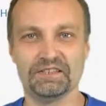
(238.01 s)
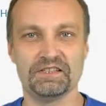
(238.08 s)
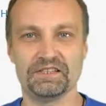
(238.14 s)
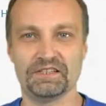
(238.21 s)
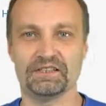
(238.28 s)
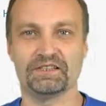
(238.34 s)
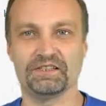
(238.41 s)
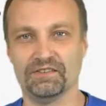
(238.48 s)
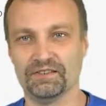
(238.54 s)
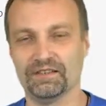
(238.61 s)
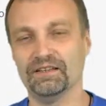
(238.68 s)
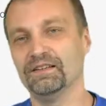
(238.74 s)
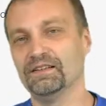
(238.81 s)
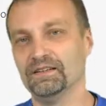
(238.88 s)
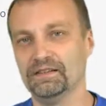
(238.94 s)
jest za strona.
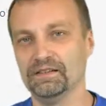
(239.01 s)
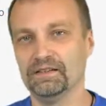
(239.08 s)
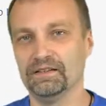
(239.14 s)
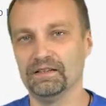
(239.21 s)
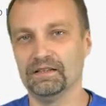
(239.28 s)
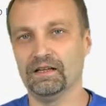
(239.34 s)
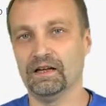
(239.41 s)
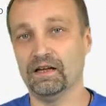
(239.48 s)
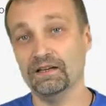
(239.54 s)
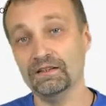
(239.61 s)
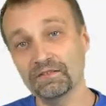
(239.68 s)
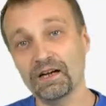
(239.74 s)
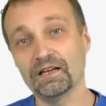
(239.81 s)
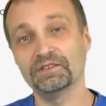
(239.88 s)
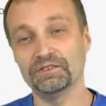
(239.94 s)
Ale
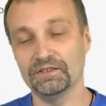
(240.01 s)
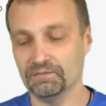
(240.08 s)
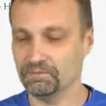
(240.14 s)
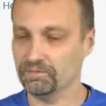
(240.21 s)
właśnie,